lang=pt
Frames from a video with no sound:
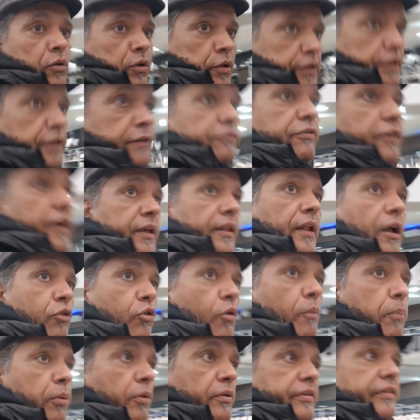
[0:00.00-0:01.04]
que vem na
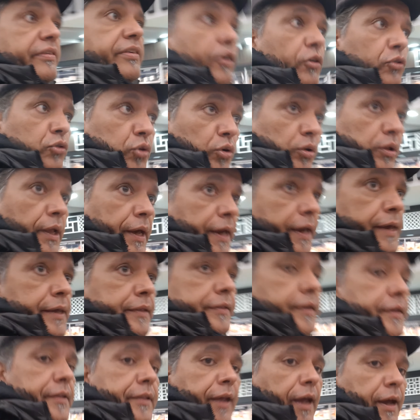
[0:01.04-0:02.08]
composição do
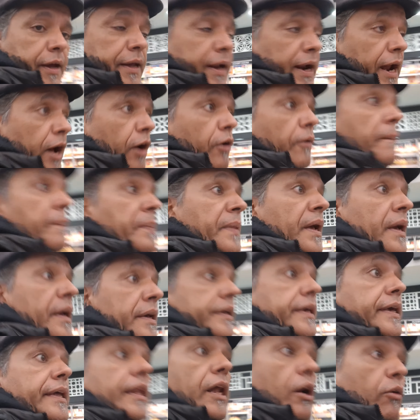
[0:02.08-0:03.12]
leite integral,
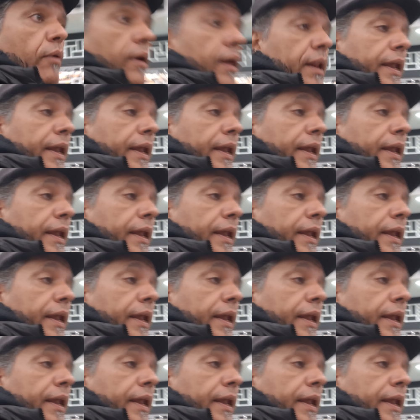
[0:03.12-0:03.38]
que não é